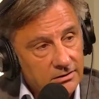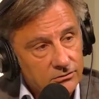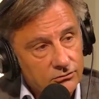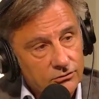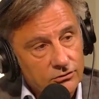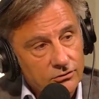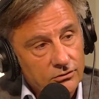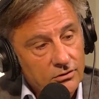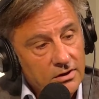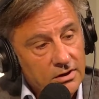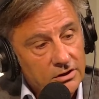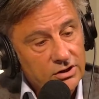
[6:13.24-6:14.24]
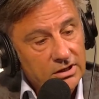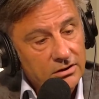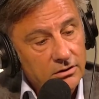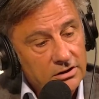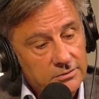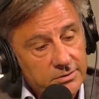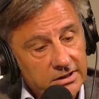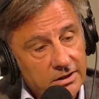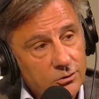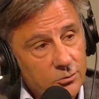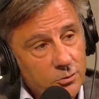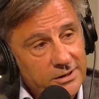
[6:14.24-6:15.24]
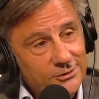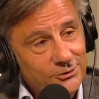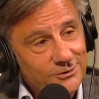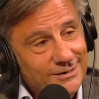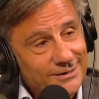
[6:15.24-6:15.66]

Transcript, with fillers: Donc, j'allais leur expliquer comment présenter